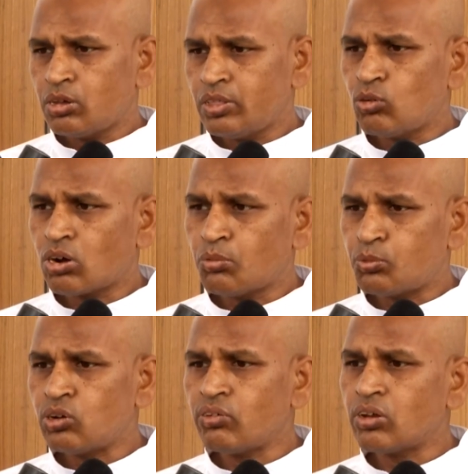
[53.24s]
ఇది ఒక
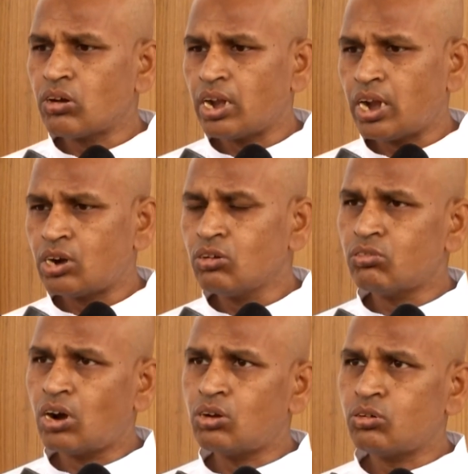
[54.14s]
పూర్వీకుల ల్యాండ్
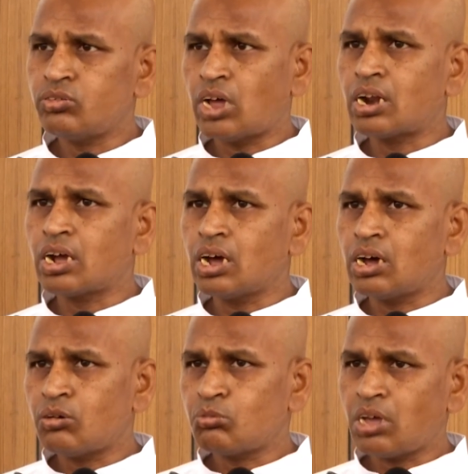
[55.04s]
వాళ్ళు దానంగా
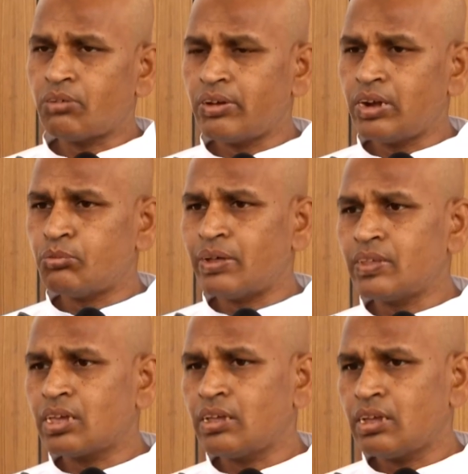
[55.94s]
యాభై వేల
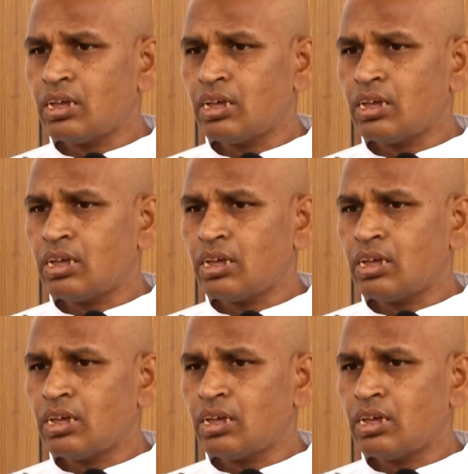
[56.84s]
మందికి